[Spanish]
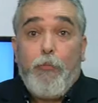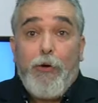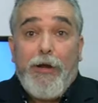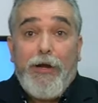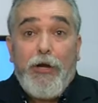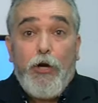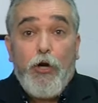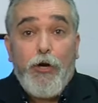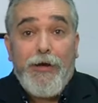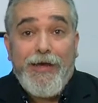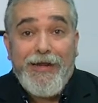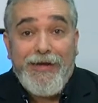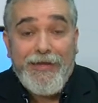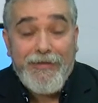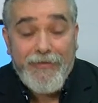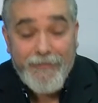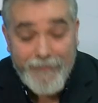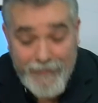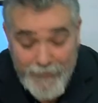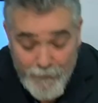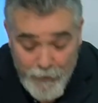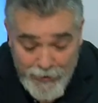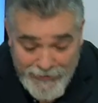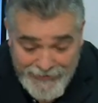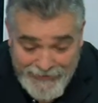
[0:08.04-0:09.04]
Pues lo que le
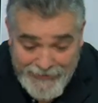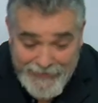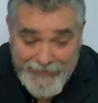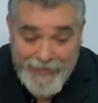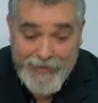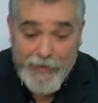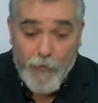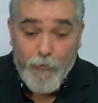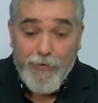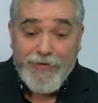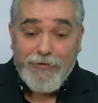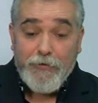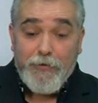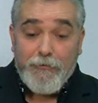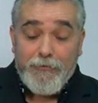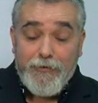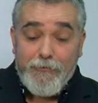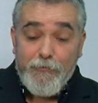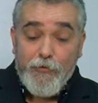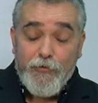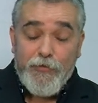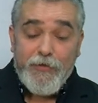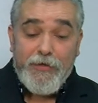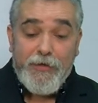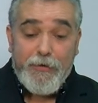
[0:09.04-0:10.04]
decíamos ayer, que cuando
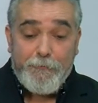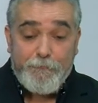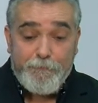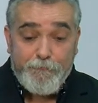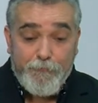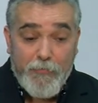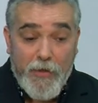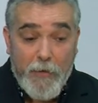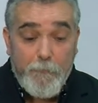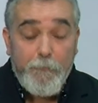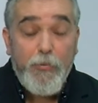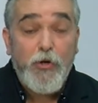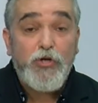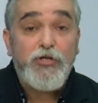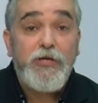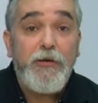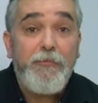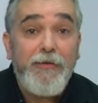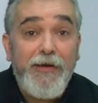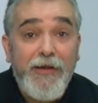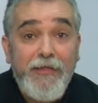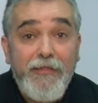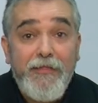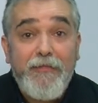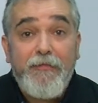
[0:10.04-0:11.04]
hablamos de
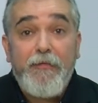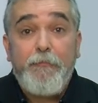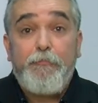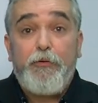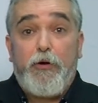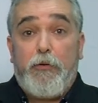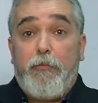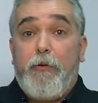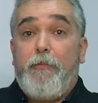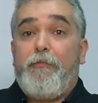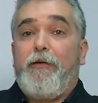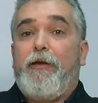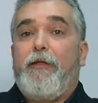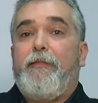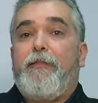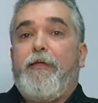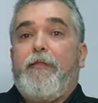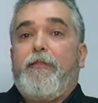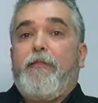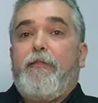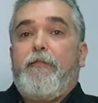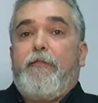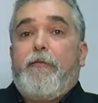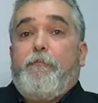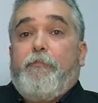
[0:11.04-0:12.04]
posibilidades,
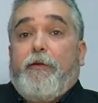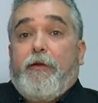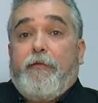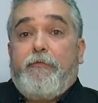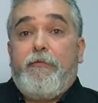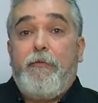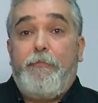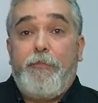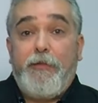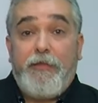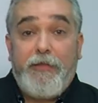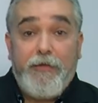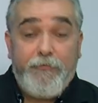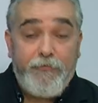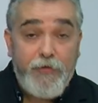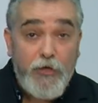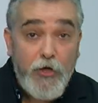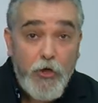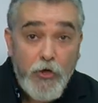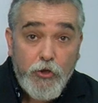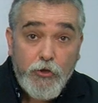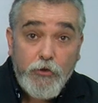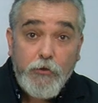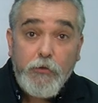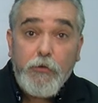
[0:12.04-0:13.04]
probabilidades de
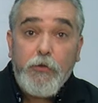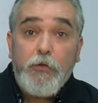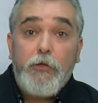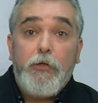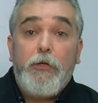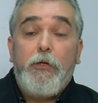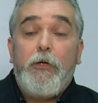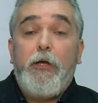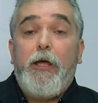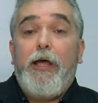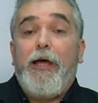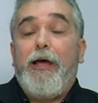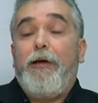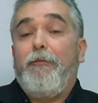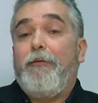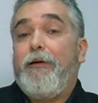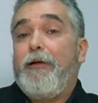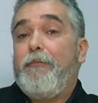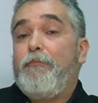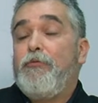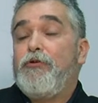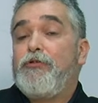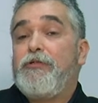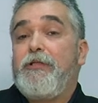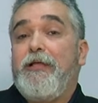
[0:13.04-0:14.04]
precipitación,
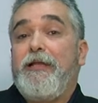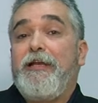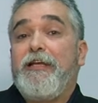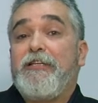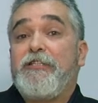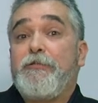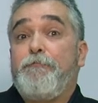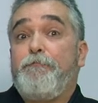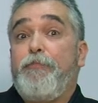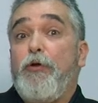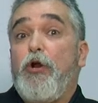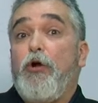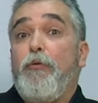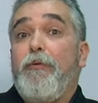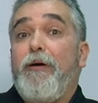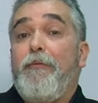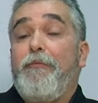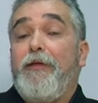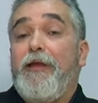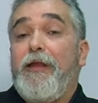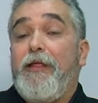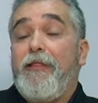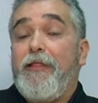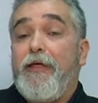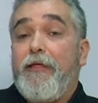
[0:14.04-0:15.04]
hablamos de las
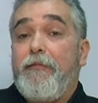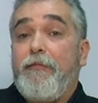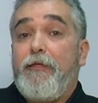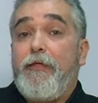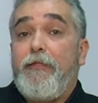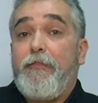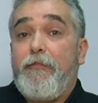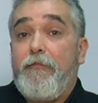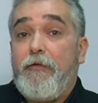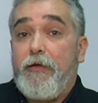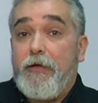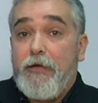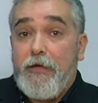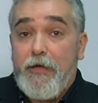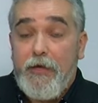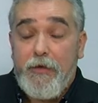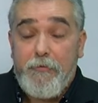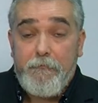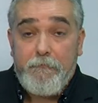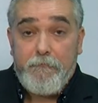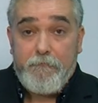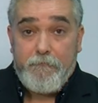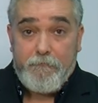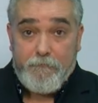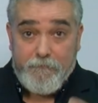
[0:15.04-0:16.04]
probabilidades de
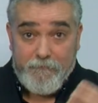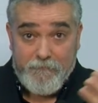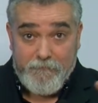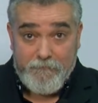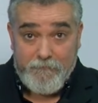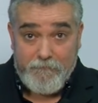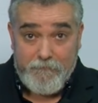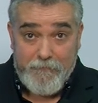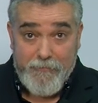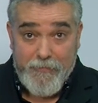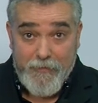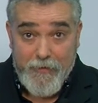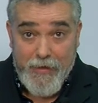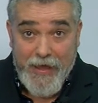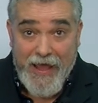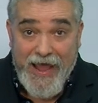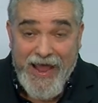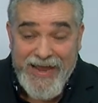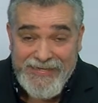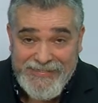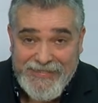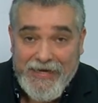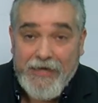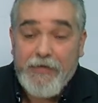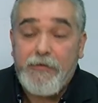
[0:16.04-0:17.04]
que
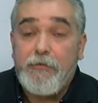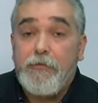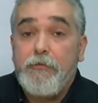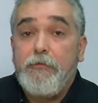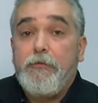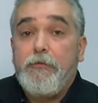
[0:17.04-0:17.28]
haya